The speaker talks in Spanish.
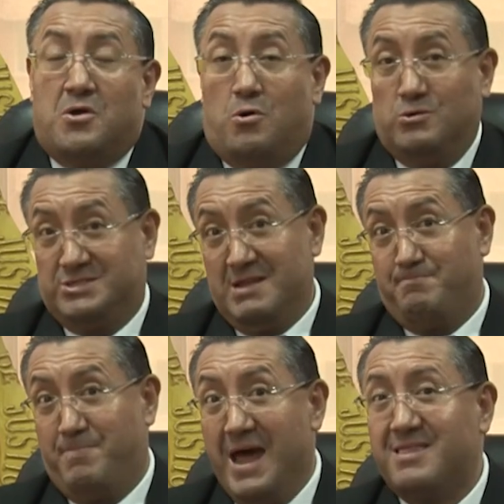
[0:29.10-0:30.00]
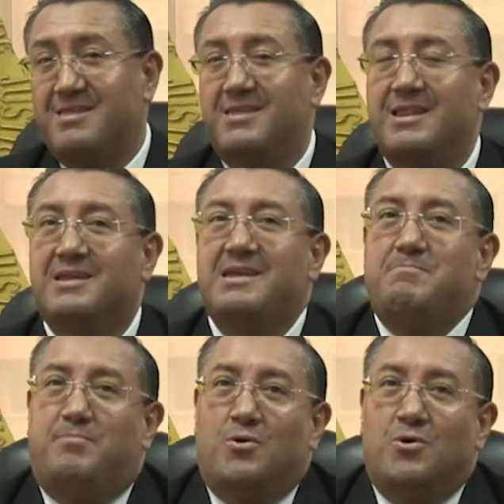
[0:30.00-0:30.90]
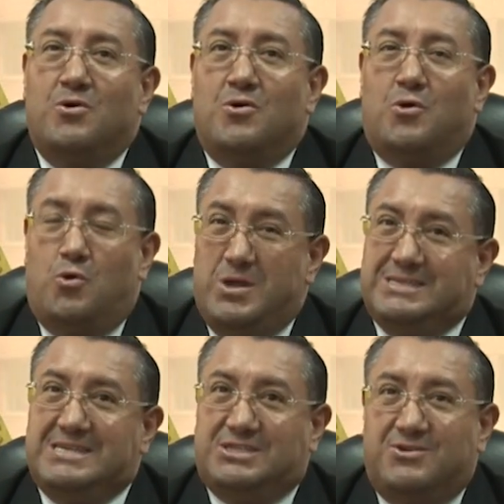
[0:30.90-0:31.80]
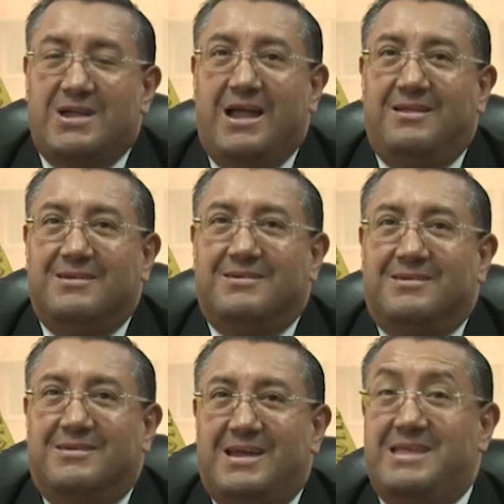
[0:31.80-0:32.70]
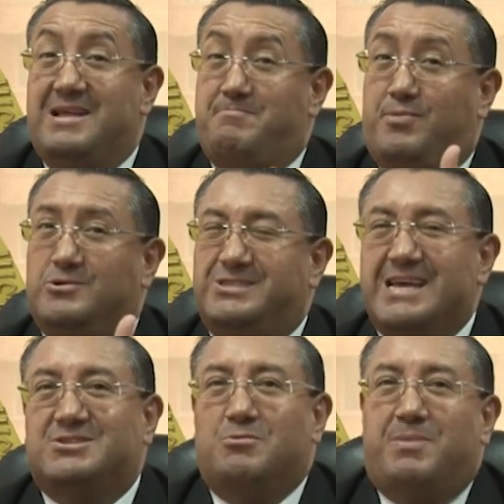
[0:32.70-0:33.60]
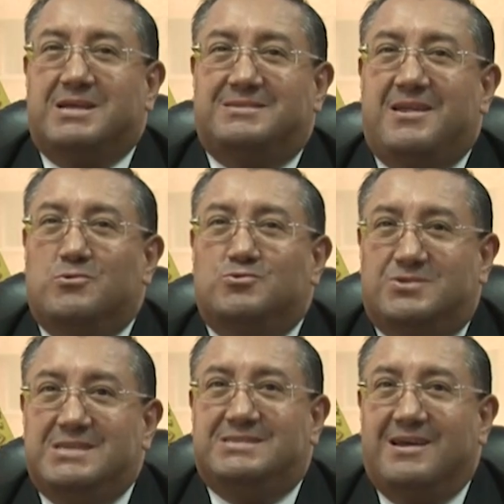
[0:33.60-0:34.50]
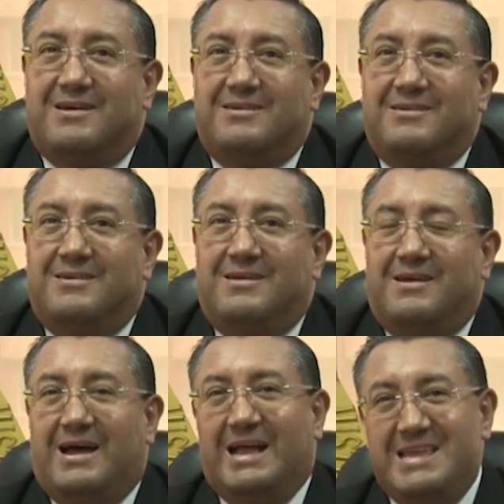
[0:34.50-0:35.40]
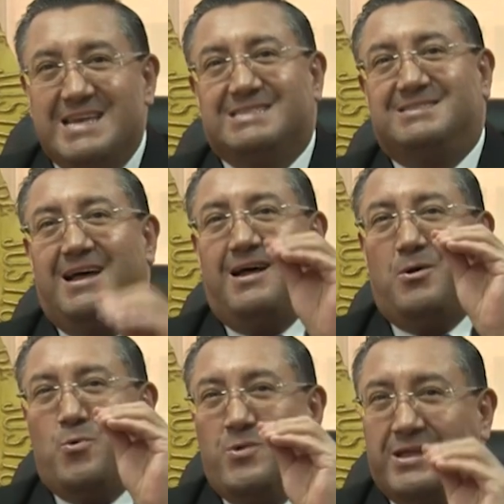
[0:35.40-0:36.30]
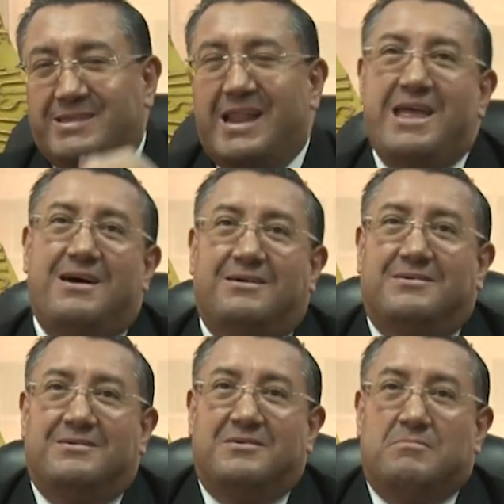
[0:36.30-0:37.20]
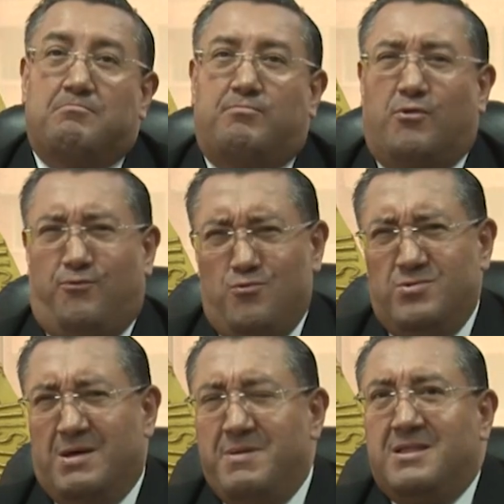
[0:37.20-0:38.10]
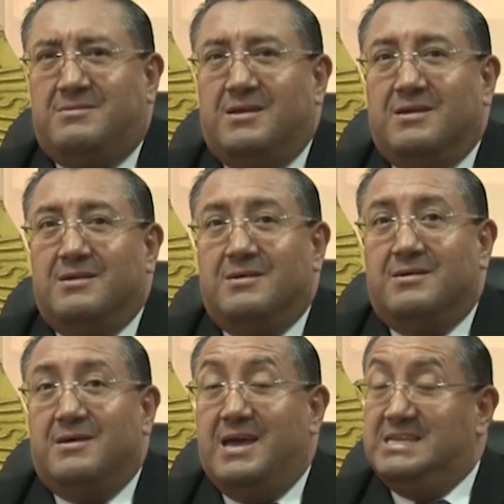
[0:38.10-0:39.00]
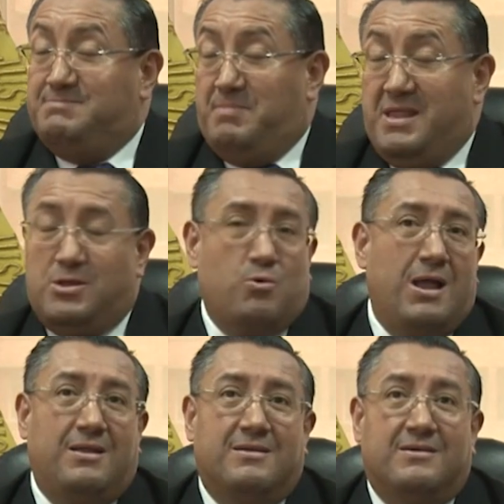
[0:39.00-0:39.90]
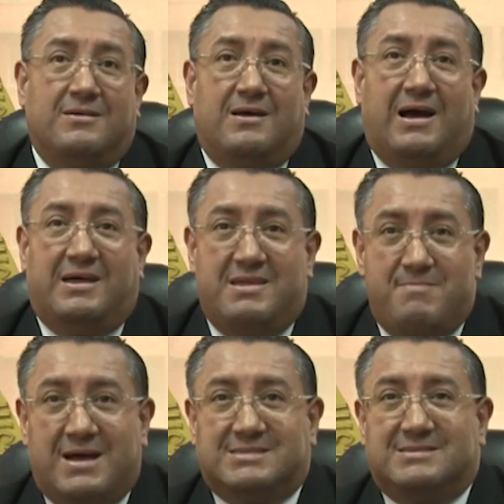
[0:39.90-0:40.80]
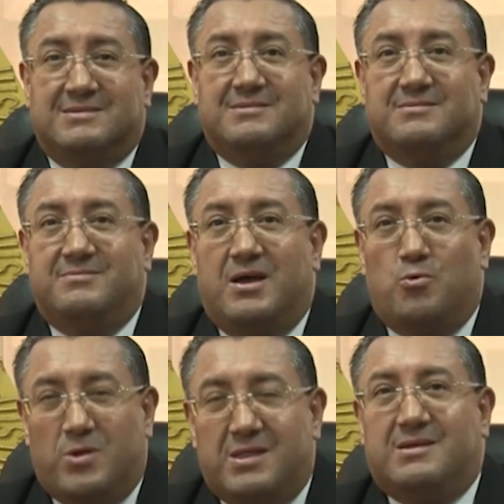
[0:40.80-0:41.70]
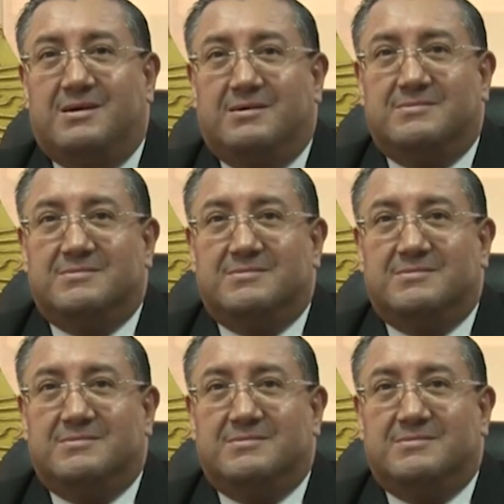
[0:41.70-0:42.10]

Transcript: o ser parte del equipo jurisdiccional y del proceso para hacer justicia. Allí está una tarea profundamente espiritual, además de jurídica.